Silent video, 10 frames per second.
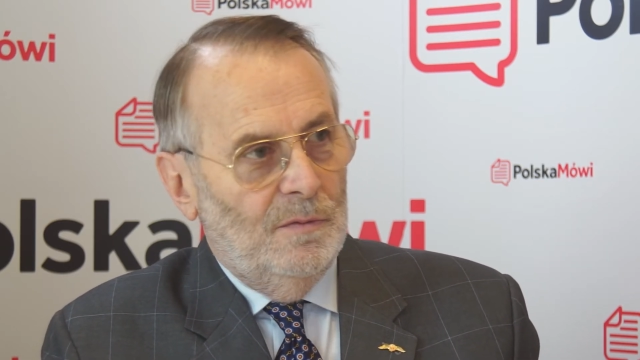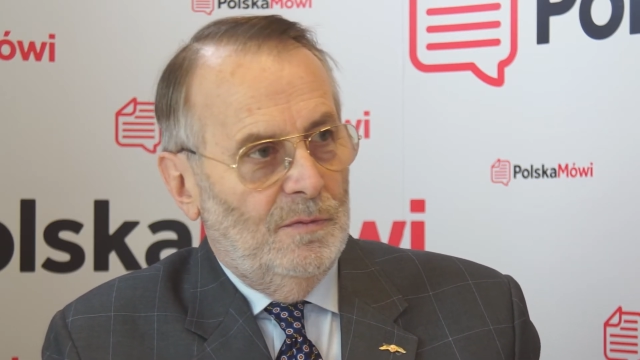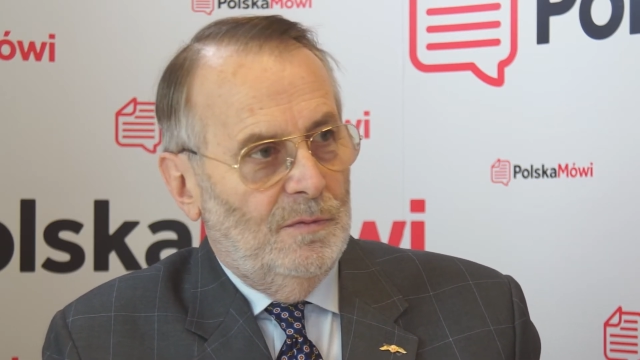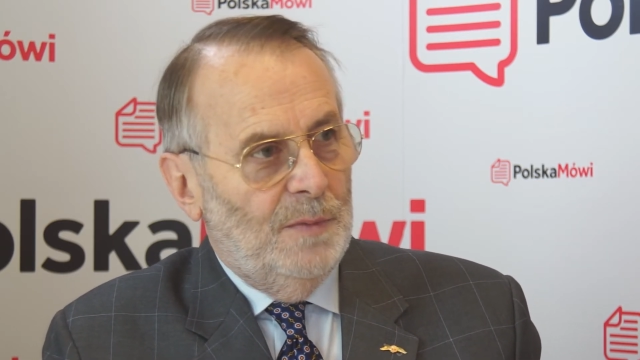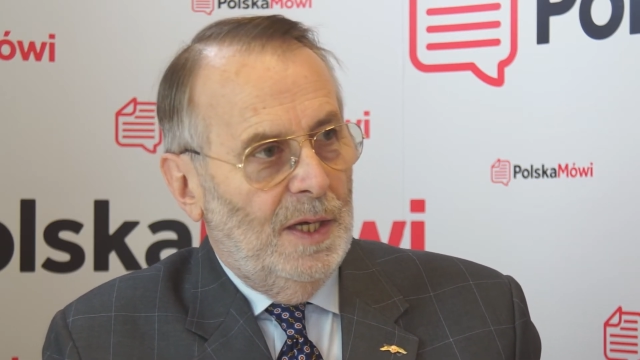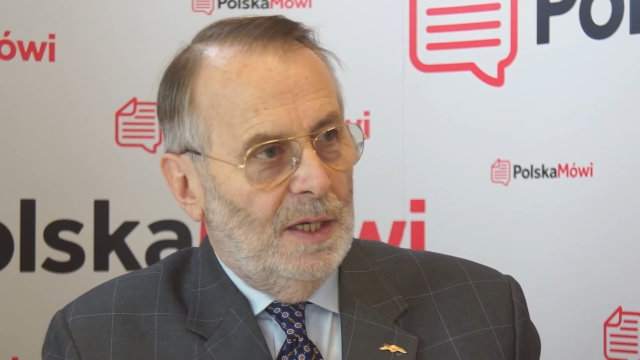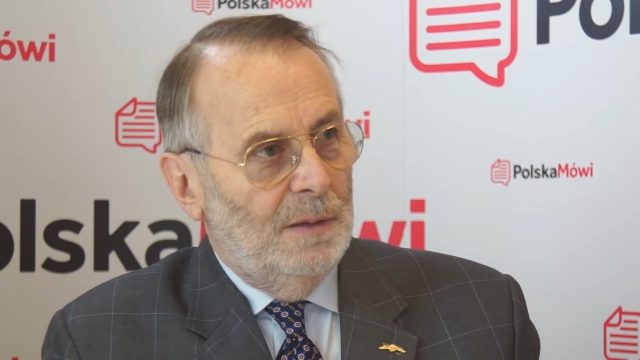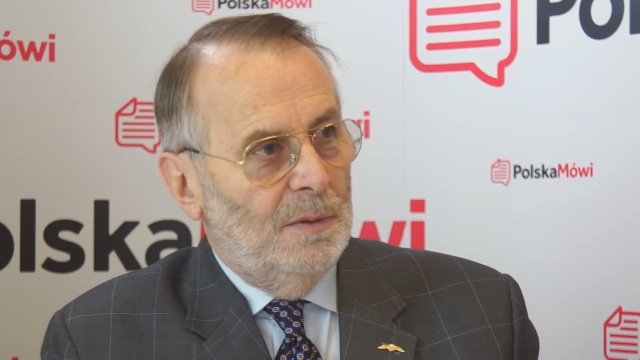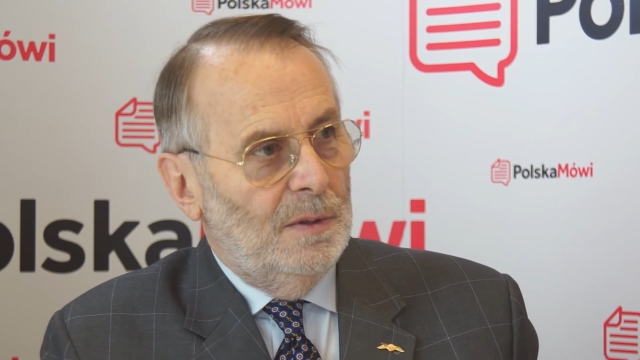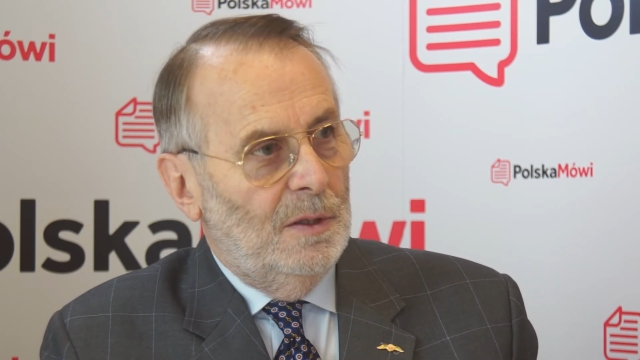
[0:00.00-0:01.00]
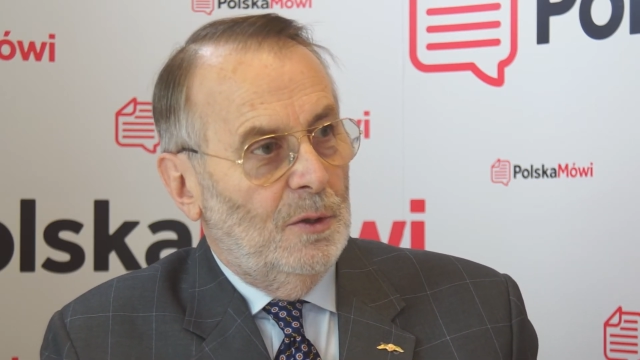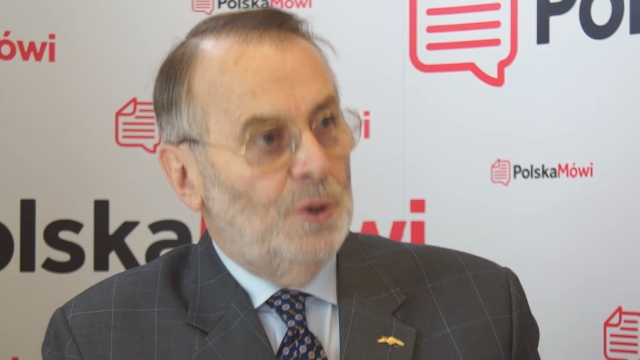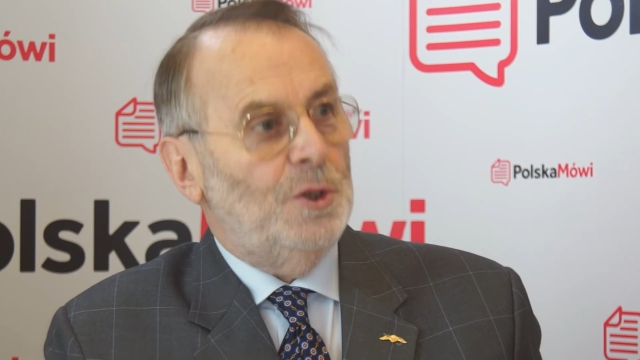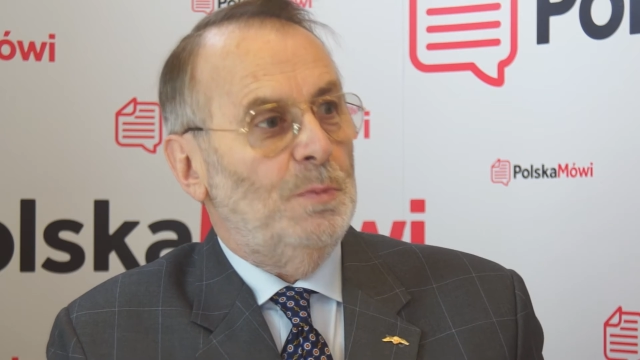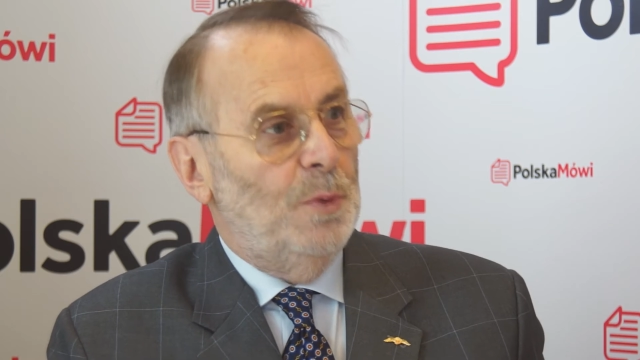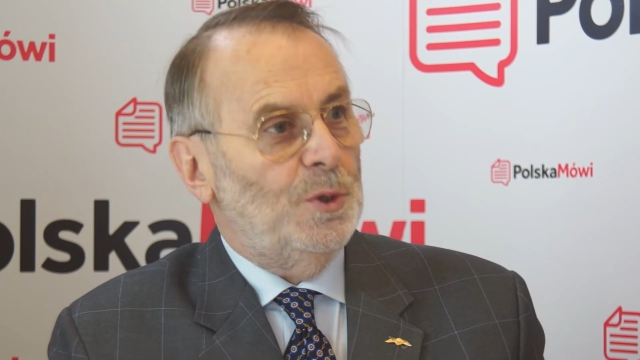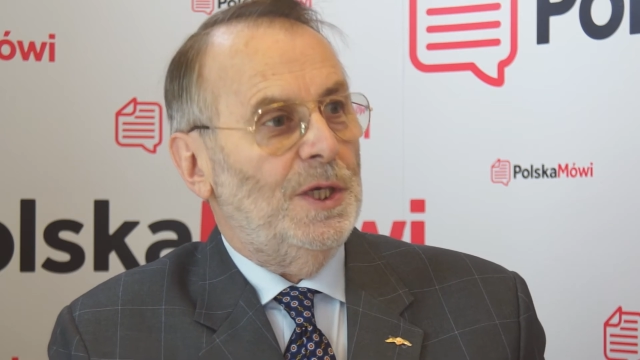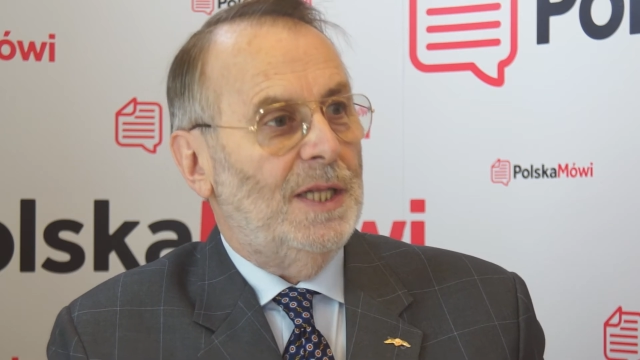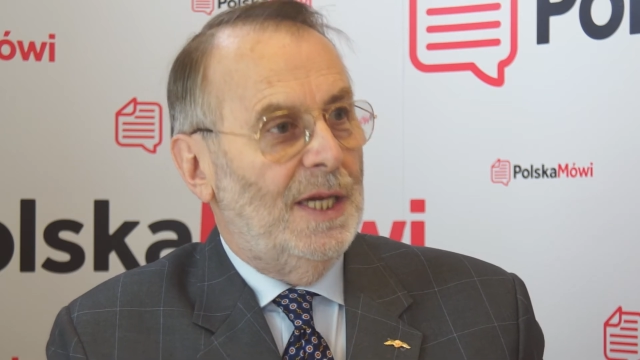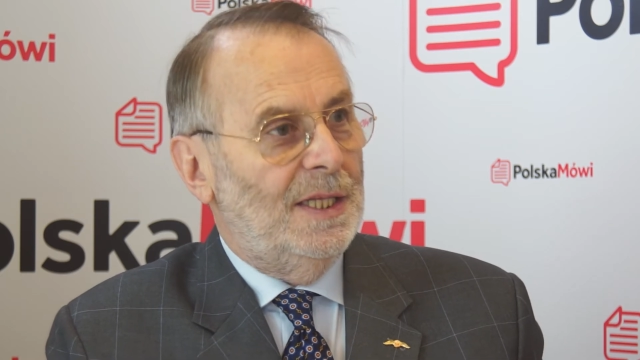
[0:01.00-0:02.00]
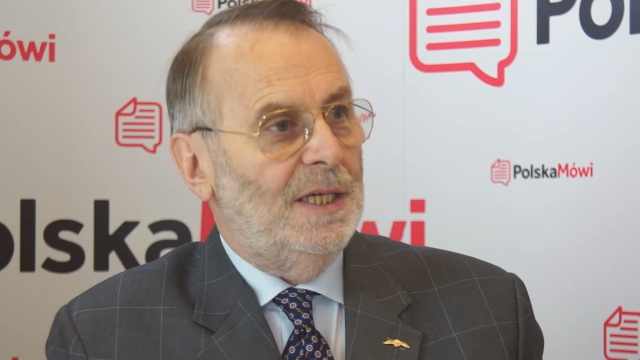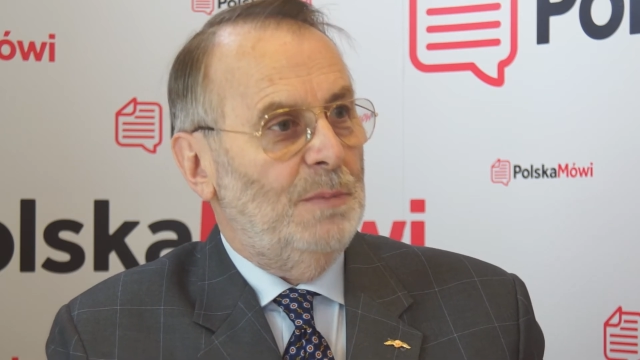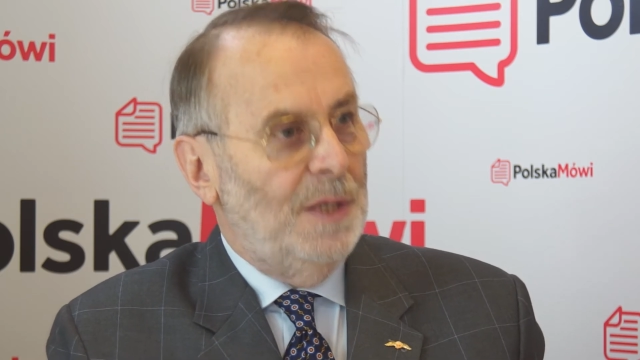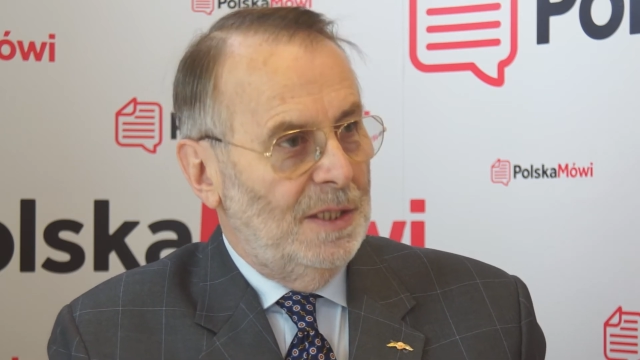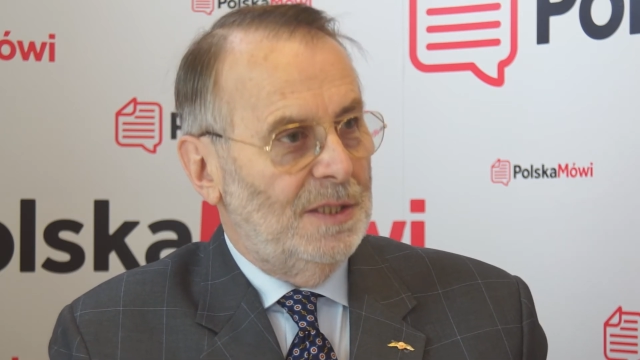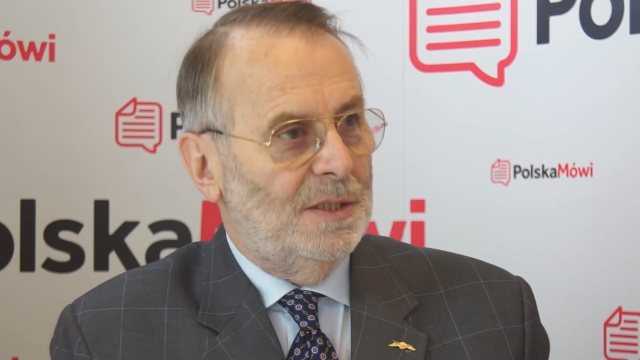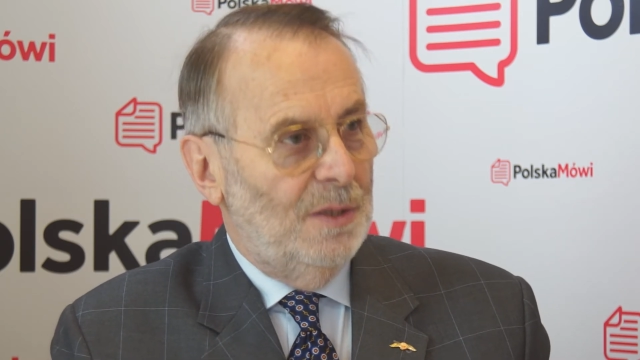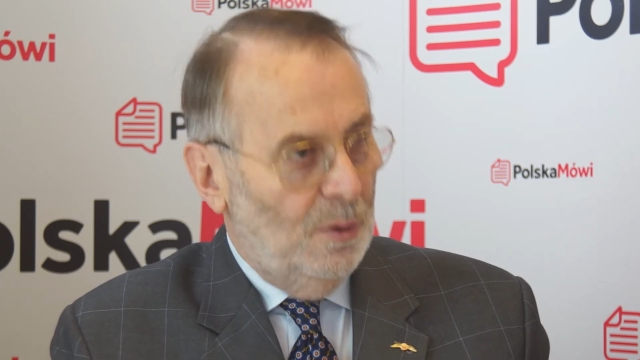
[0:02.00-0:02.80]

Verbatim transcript: w miarę ilości posiadanych miejsc